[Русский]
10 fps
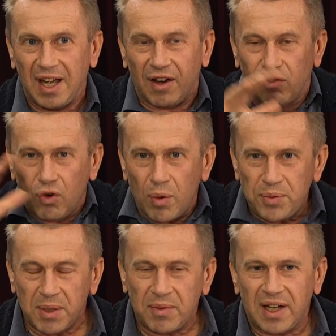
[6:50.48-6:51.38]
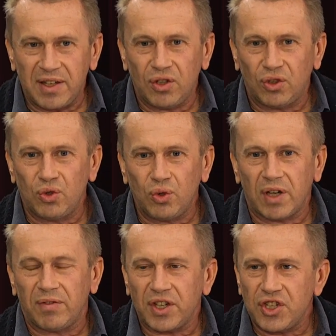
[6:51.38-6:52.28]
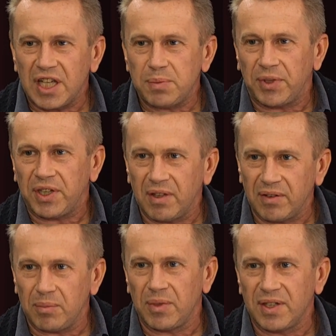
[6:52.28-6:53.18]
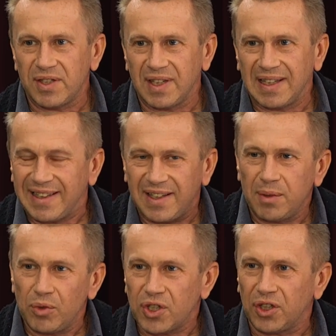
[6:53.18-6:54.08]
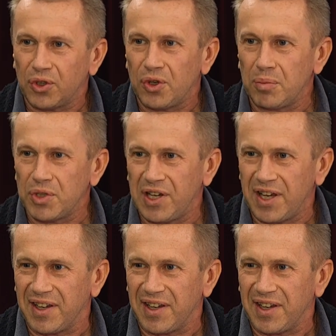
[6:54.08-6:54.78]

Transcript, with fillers: в общем конъюнктура врача спортивной медицины. Это немножко другое мышление.